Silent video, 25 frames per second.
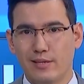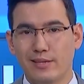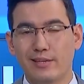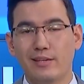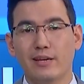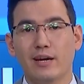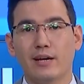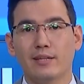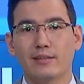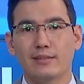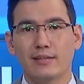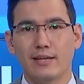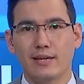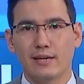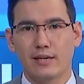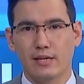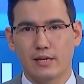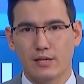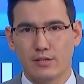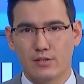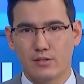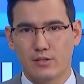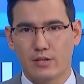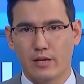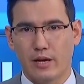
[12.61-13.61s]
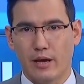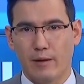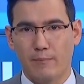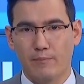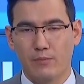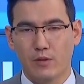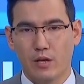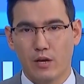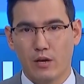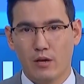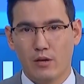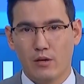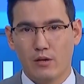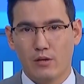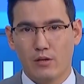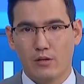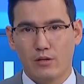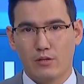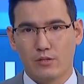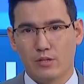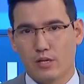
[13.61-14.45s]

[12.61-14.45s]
и одна городская. Из